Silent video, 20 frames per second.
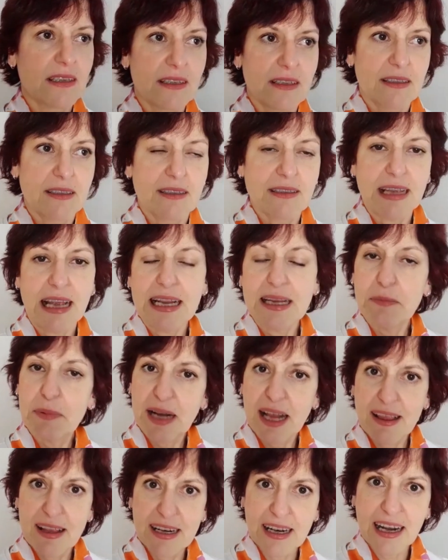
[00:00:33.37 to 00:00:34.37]
Salí para
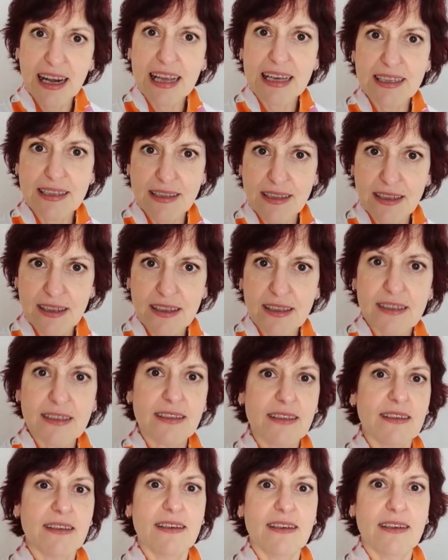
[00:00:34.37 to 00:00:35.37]
dar clase,
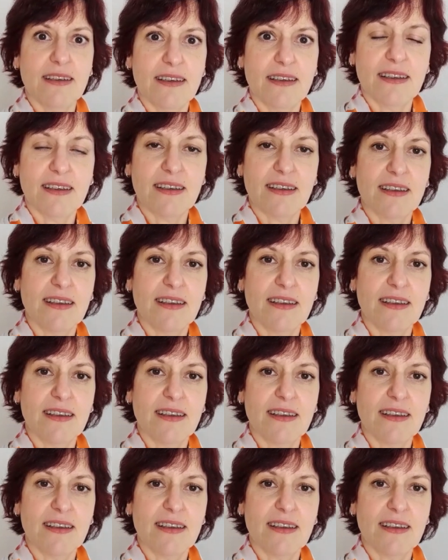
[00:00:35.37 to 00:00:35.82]
eh,